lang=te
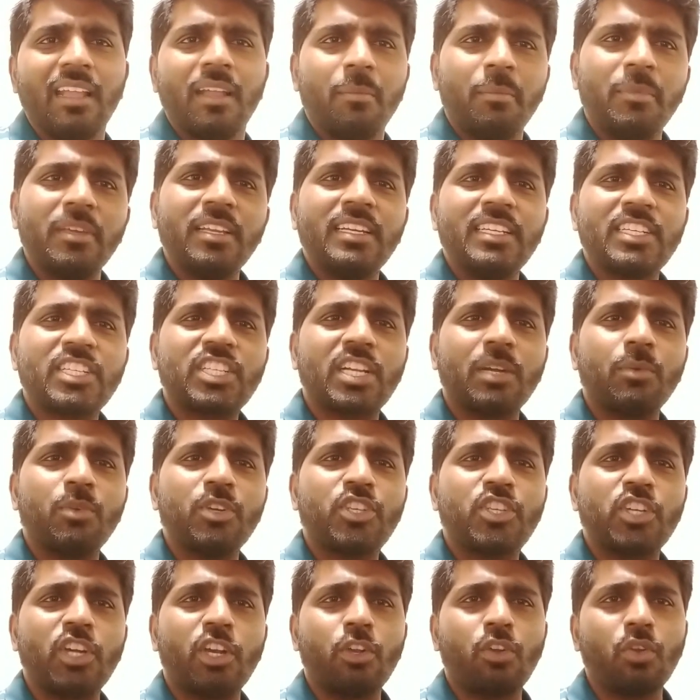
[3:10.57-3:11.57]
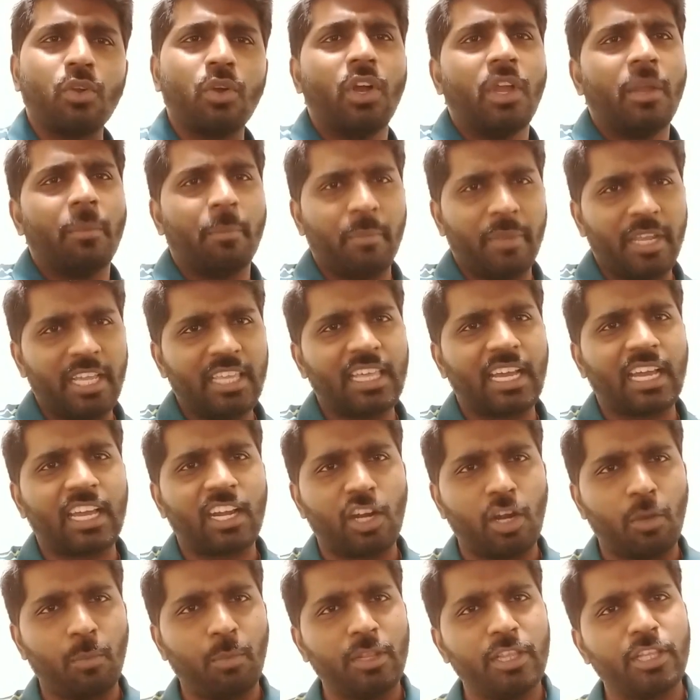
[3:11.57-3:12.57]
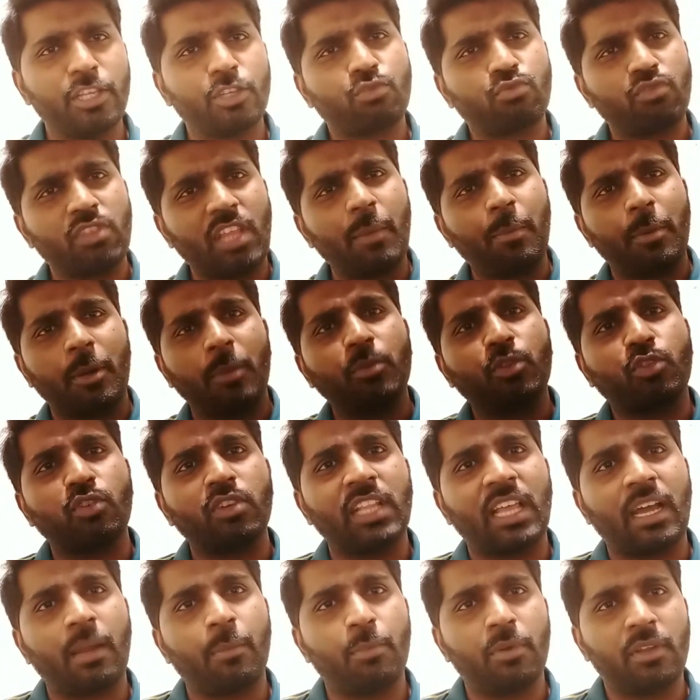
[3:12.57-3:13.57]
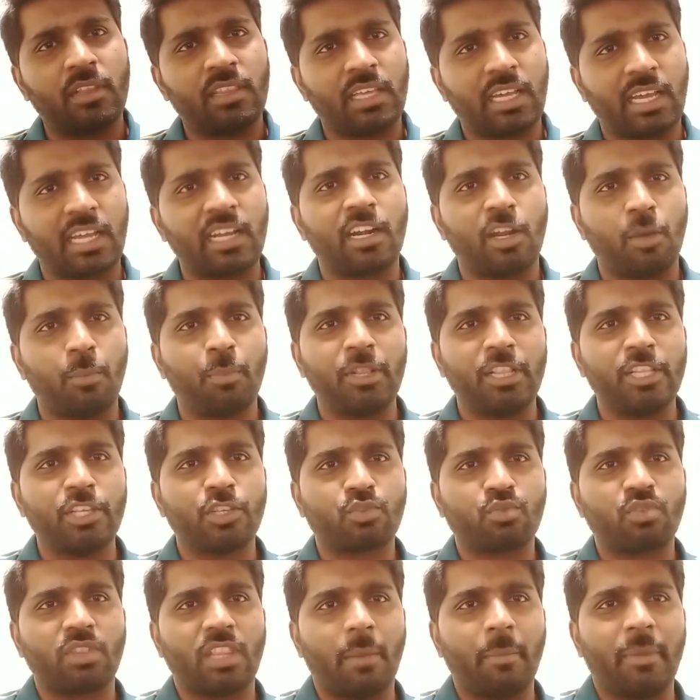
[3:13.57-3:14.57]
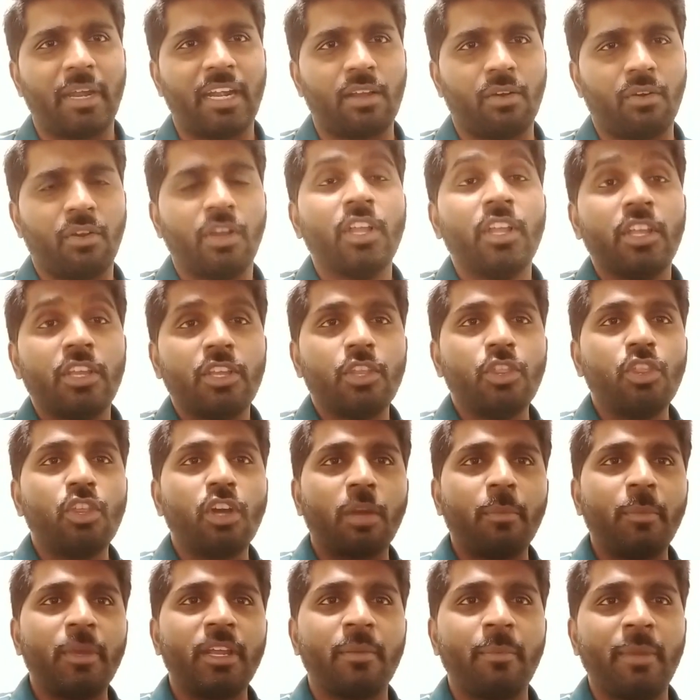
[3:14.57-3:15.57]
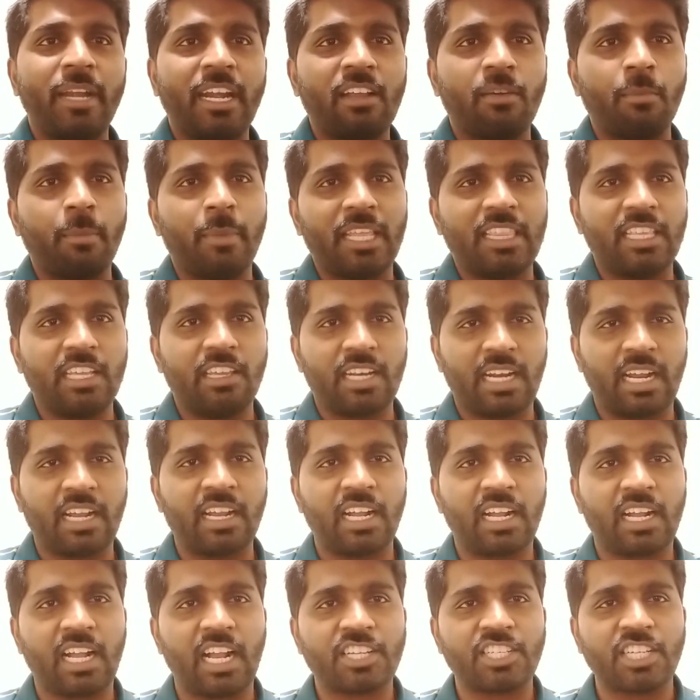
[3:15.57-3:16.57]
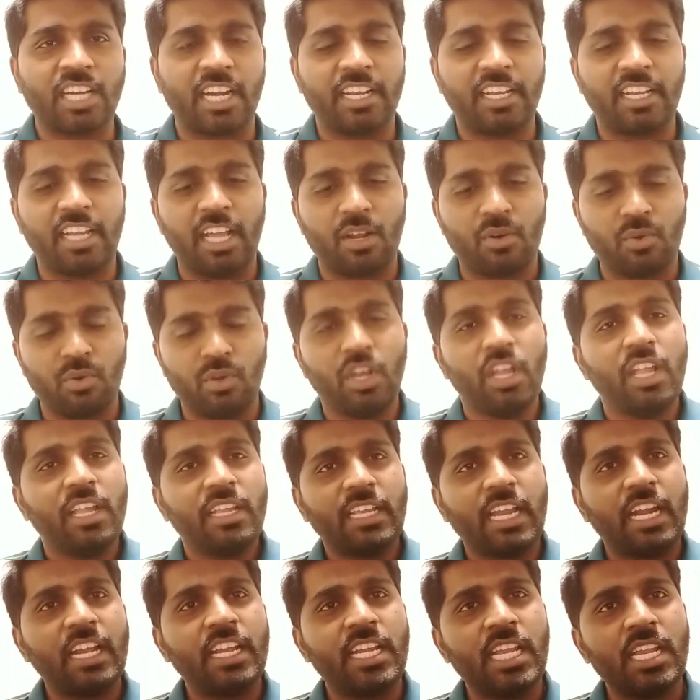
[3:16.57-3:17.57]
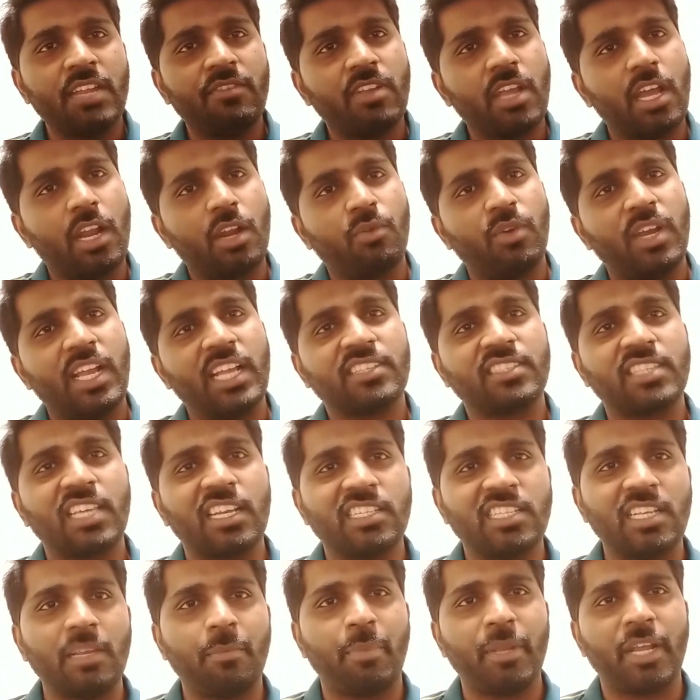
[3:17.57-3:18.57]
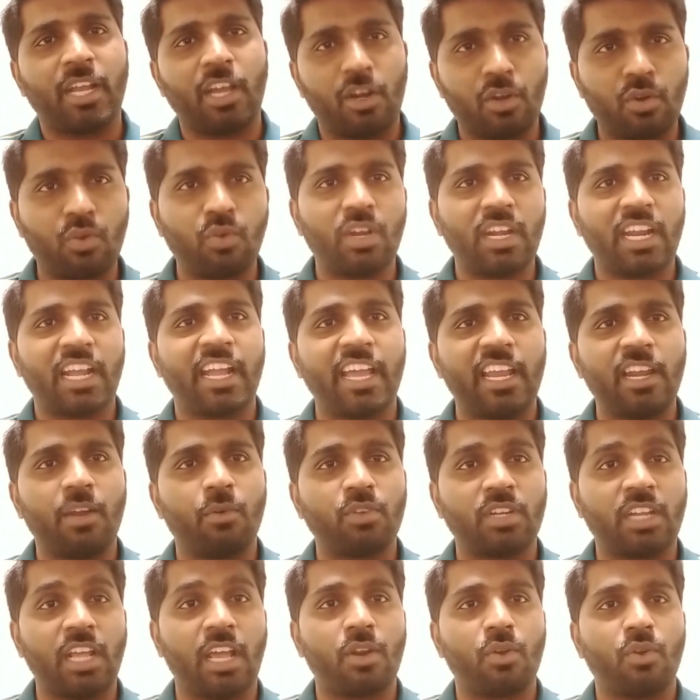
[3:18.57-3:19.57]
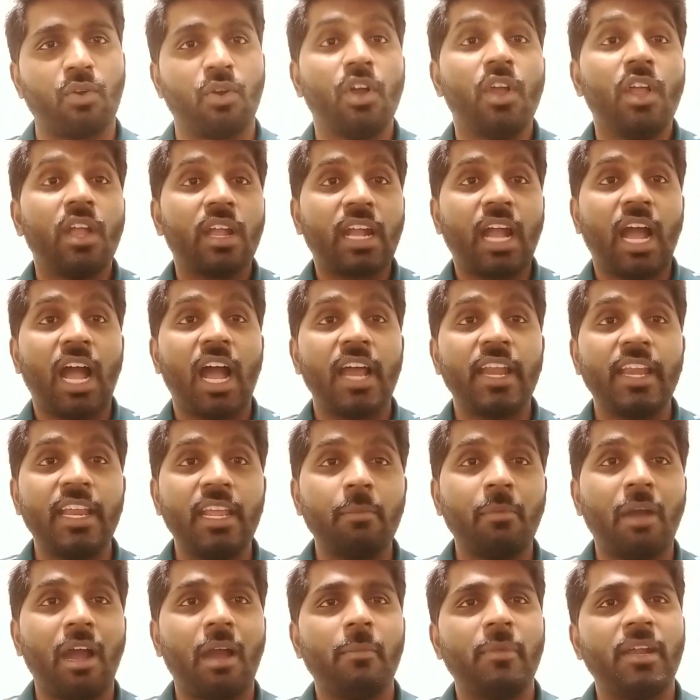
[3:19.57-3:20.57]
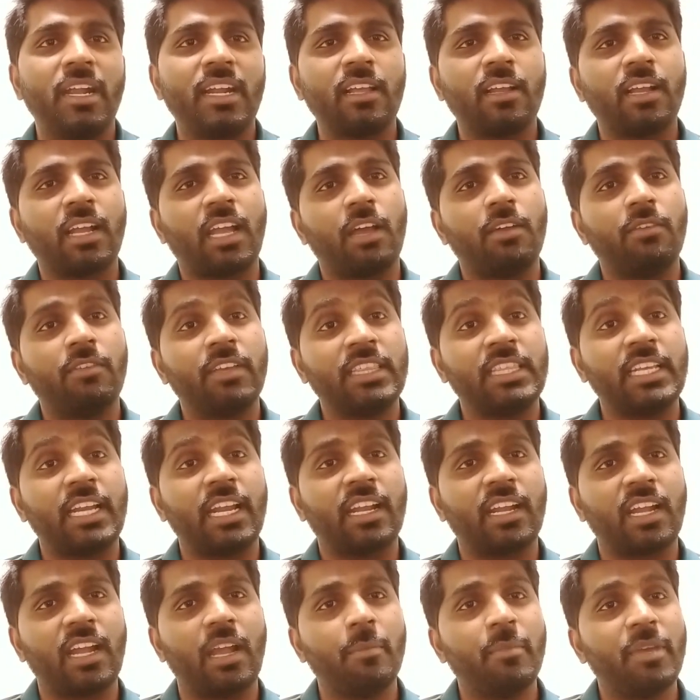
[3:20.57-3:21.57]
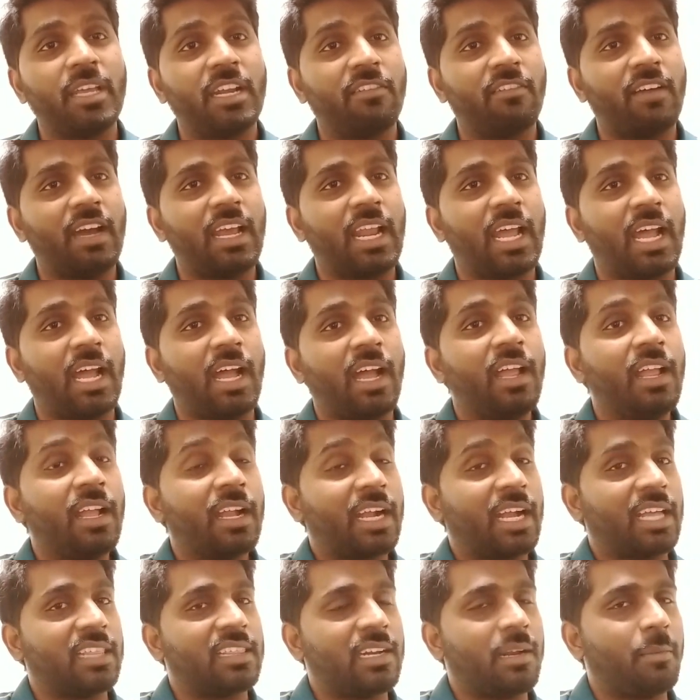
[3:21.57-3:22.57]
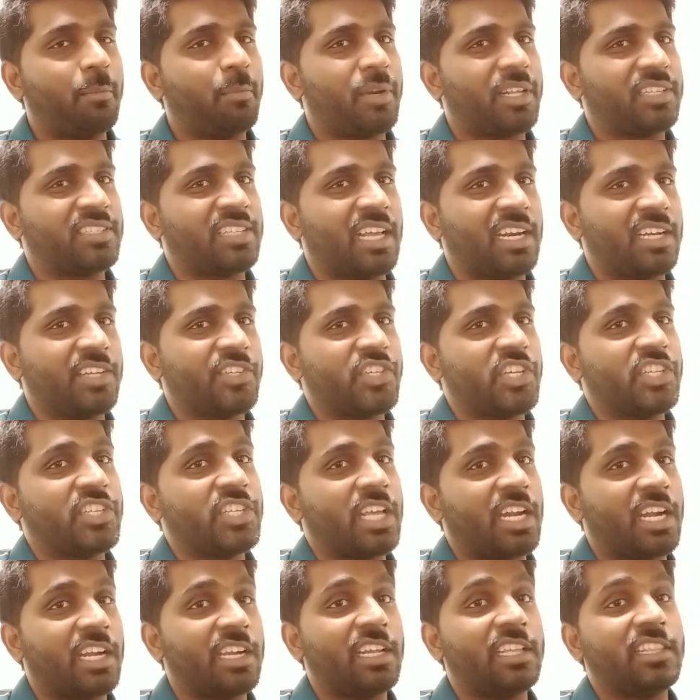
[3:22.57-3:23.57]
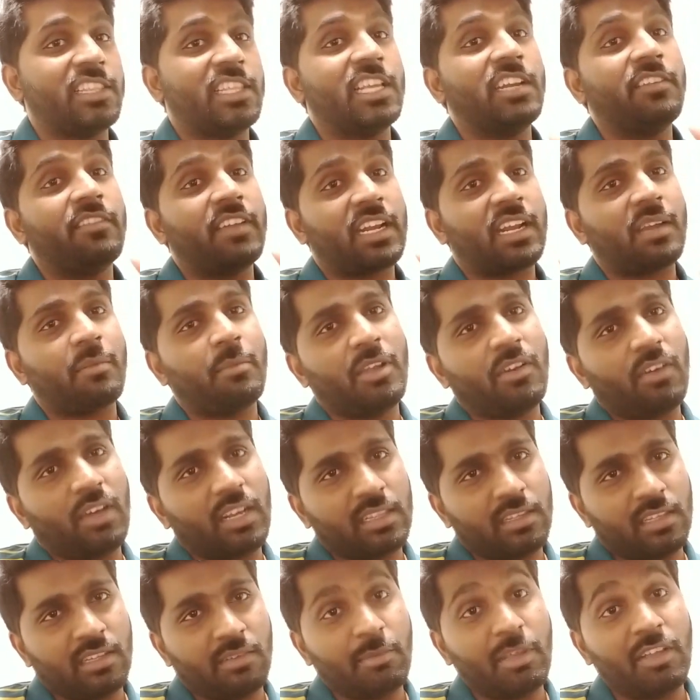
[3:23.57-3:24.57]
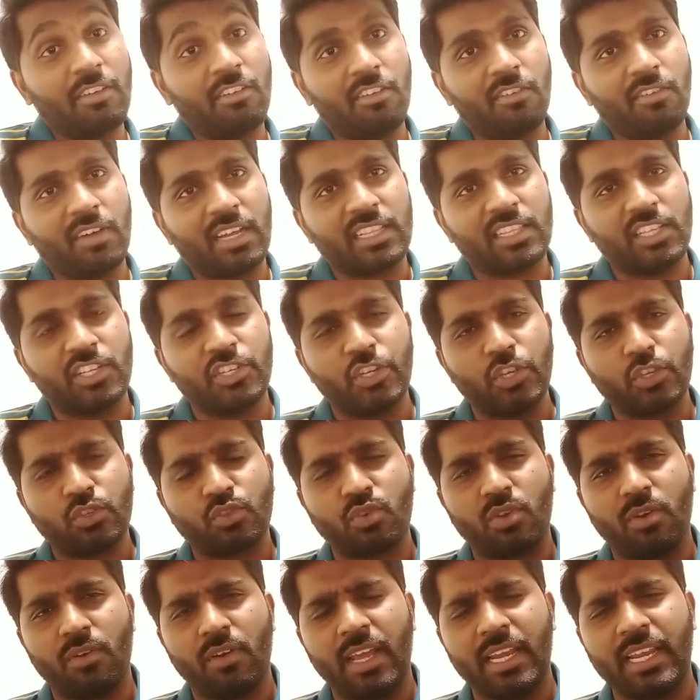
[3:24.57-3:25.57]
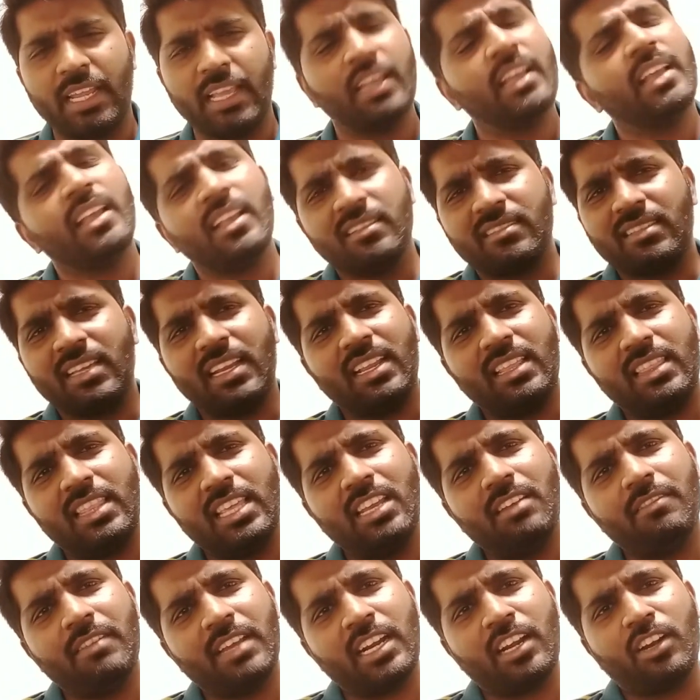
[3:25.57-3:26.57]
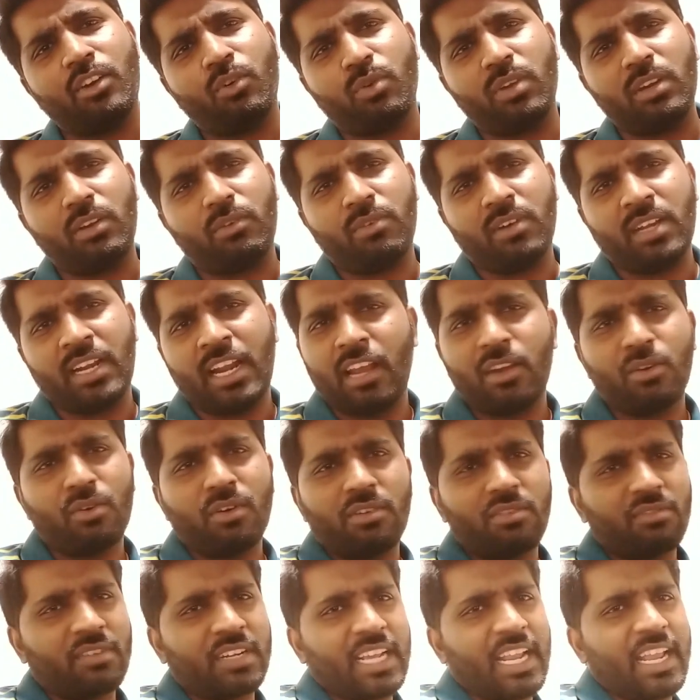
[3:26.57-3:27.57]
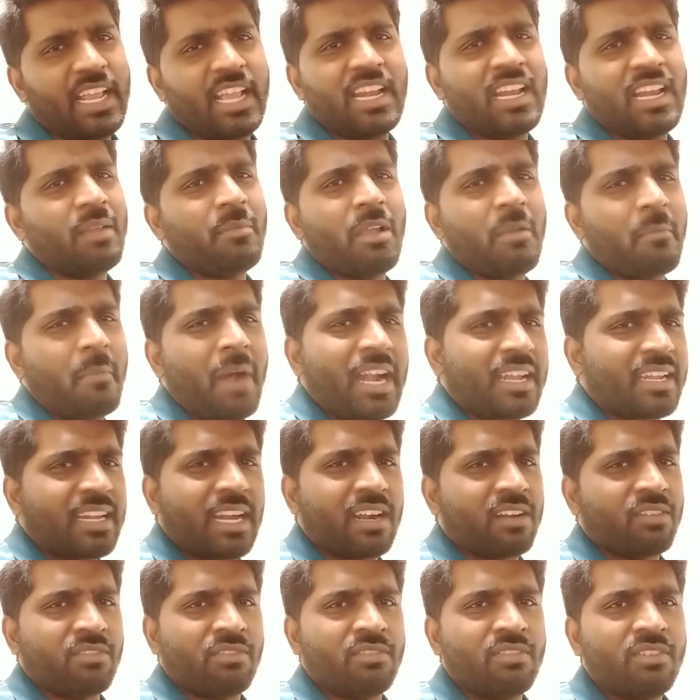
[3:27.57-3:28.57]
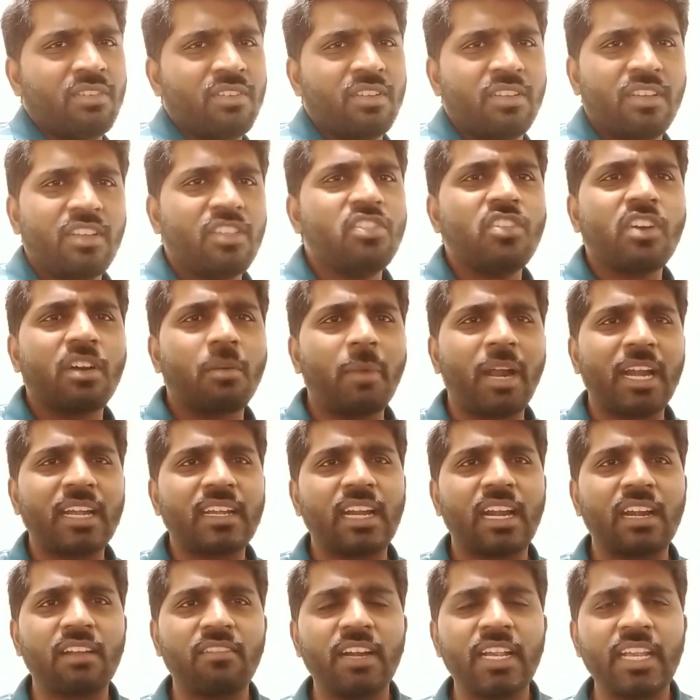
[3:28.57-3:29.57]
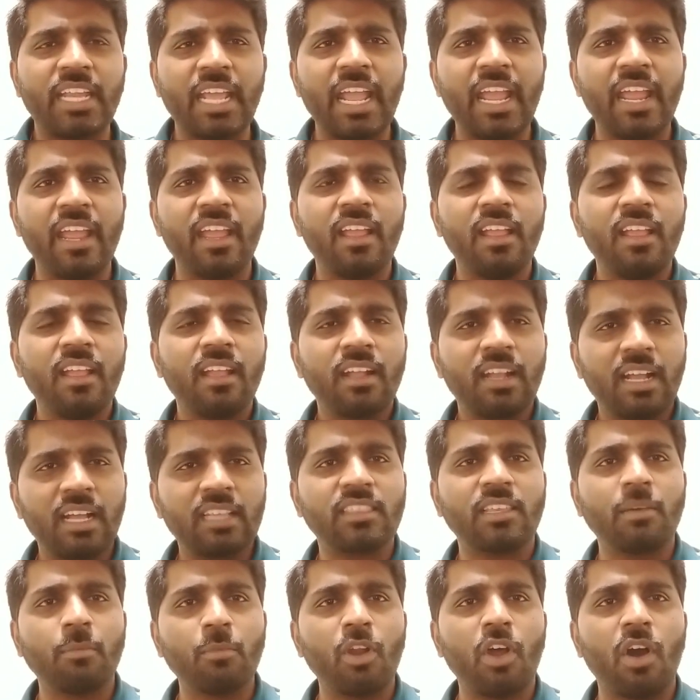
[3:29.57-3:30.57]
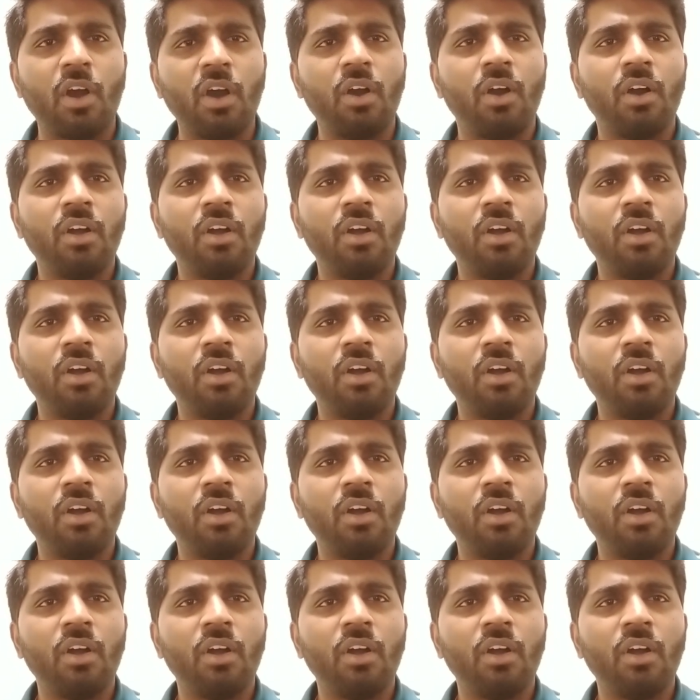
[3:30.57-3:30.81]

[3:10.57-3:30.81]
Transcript: మీరు ఇష్టం వచ్చినట్టు మీ దగ్గర డబ్బులు తీసుకుందా ప్రభుత్వం డబ్బుల దగ్గర డబ్బులు తీసుకుందా మేడం ఎందుకు మీరు మేడం మీద ఈ రకంగా కక్ష కట్టారు వైఎస్ఆర్ వైఎస్ఆర్సీపీకి అనుకూలంగానే ఉంటారు కానీ మా మేడంకి వ్యతిరేకంగా మీరు ఇవాళ కథనం ప్రసారం చేశారంటే దీని వెనక మేము అర్థం మేమేం అర్థం చేసుకోవాలి సరే దీని వెనక కుల కోణాలు కూడా ఉంటాయని మేము మాట్లాడము ఎందుకు మాట్లాడమంటే గతంలో